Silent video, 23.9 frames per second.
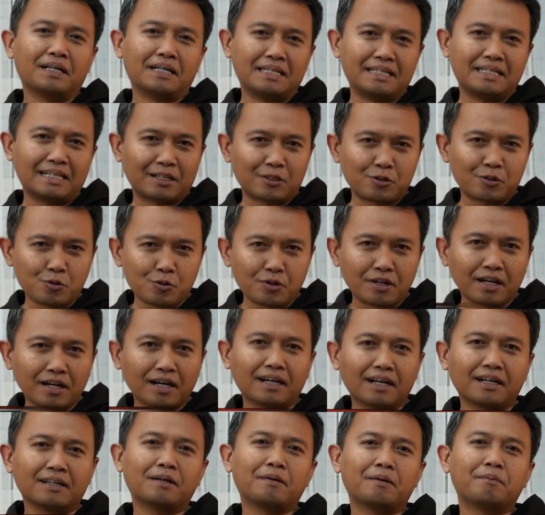yang
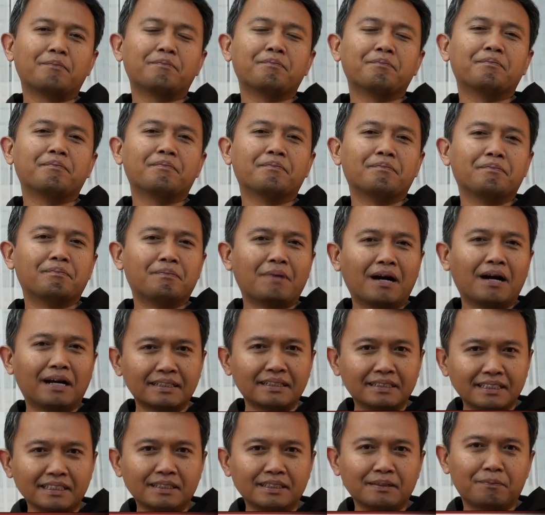juga
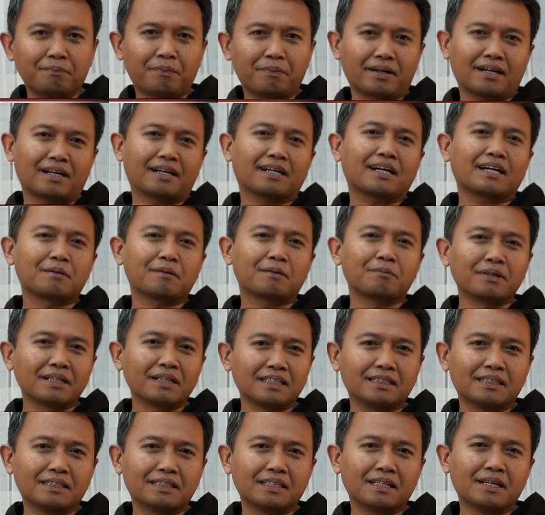bagi para
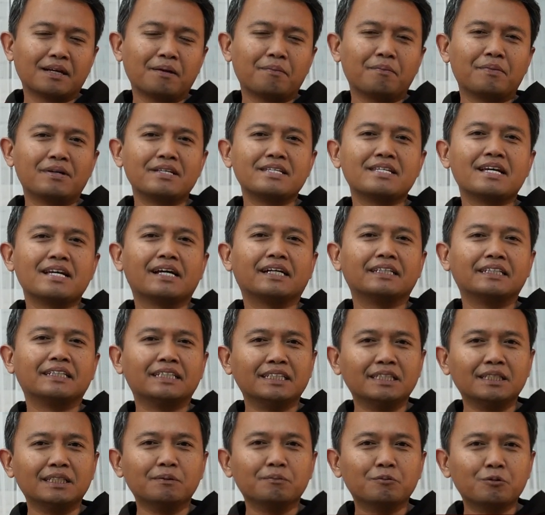Karmelit menjadi
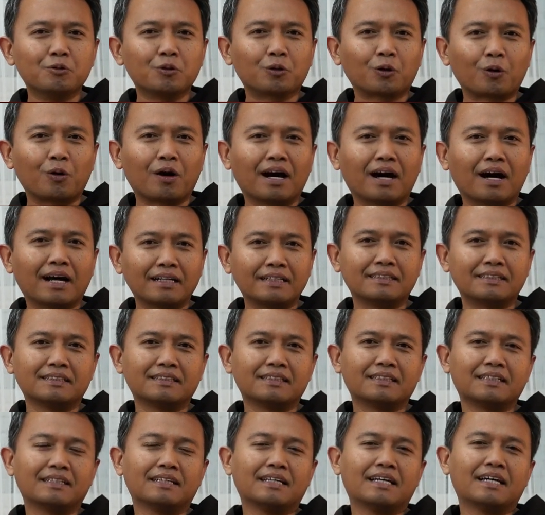ibu rohani
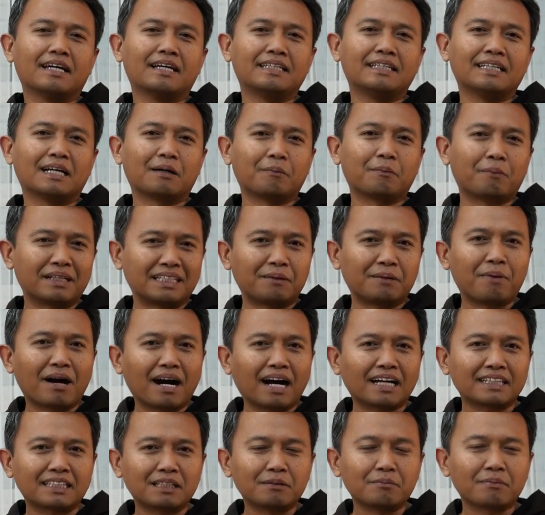yang
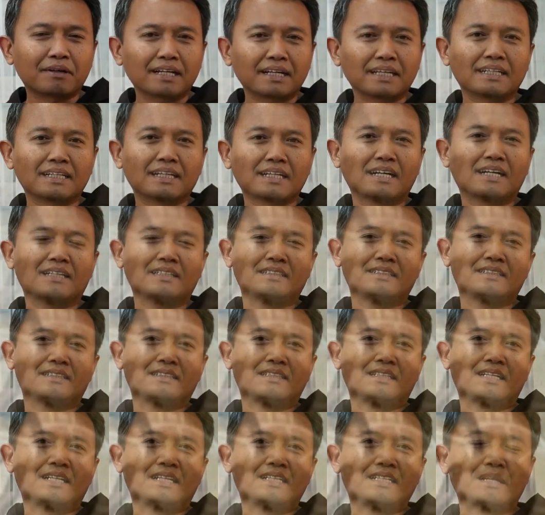menyemangati mereka
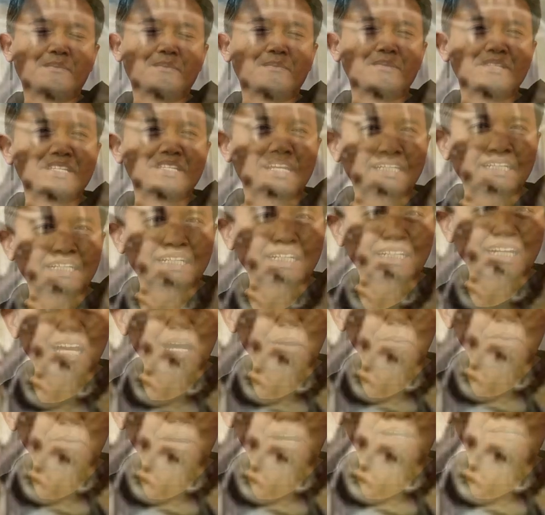dan menjadi
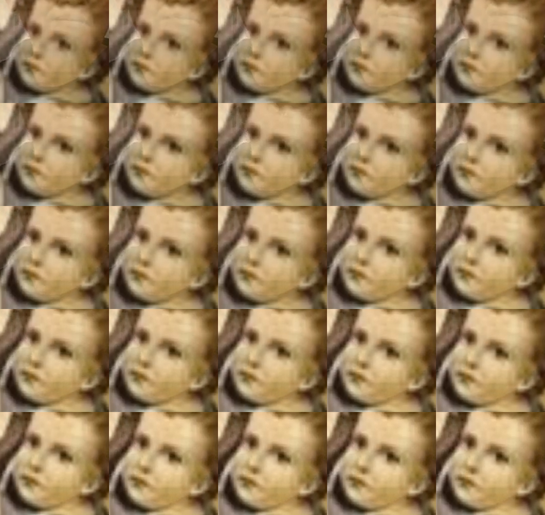nama bagi ordo